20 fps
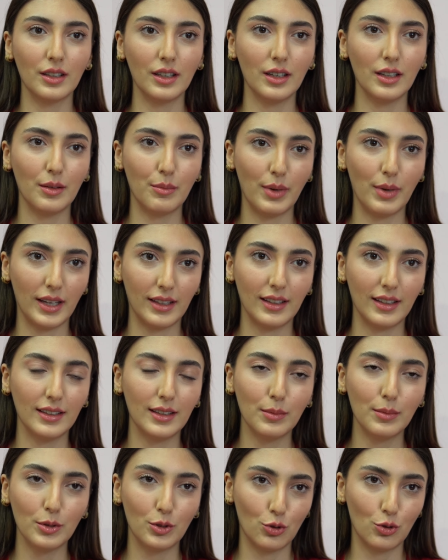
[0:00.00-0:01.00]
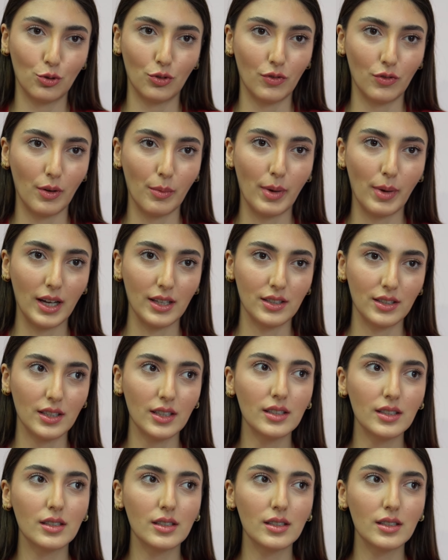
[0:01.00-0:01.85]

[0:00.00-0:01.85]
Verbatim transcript: e, beklediği bir turnuva bence.